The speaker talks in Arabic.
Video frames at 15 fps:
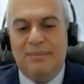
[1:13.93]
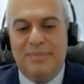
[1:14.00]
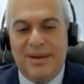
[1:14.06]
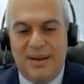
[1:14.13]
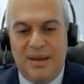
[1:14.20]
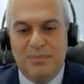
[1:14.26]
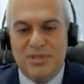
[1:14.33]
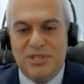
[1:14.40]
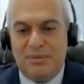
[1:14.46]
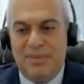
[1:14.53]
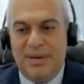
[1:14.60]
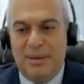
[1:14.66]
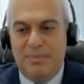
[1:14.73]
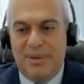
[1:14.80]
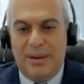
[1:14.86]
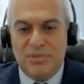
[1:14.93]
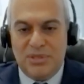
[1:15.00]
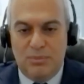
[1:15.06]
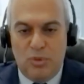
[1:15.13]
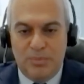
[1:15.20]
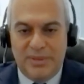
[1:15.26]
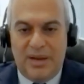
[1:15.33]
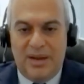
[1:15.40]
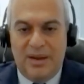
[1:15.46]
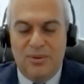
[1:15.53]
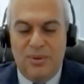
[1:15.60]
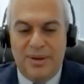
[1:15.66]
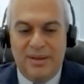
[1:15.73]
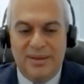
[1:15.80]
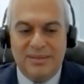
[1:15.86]
برنامجك من البرامج الممتعه
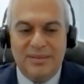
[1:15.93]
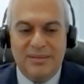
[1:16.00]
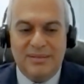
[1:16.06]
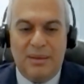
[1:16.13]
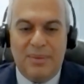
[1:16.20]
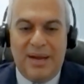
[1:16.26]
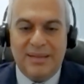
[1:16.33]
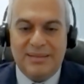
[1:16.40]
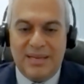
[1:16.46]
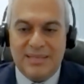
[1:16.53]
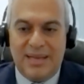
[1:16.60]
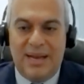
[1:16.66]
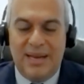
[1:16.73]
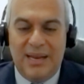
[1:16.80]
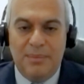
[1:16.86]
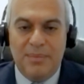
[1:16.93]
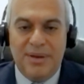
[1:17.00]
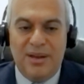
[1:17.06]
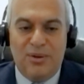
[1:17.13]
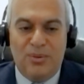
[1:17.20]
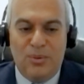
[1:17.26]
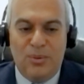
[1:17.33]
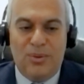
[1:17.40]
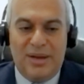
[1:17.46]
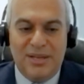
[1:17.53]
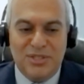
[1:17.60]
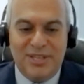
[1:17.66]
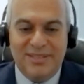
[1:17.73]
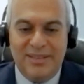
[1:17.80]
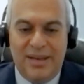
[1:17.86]
وانا تابعت كذا حلقه منها وعن
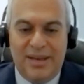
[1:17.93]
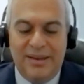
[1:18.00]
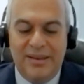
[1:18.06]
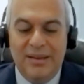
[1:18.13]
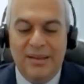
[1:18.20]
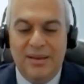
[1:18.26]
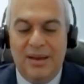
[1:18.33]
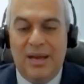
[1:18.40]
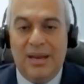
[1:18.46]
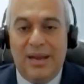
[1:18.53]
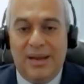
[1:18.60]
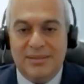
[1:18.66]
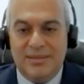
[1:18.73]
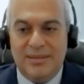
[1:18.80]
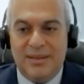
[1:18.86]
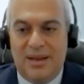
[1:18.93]
جد يعني الله يعطيك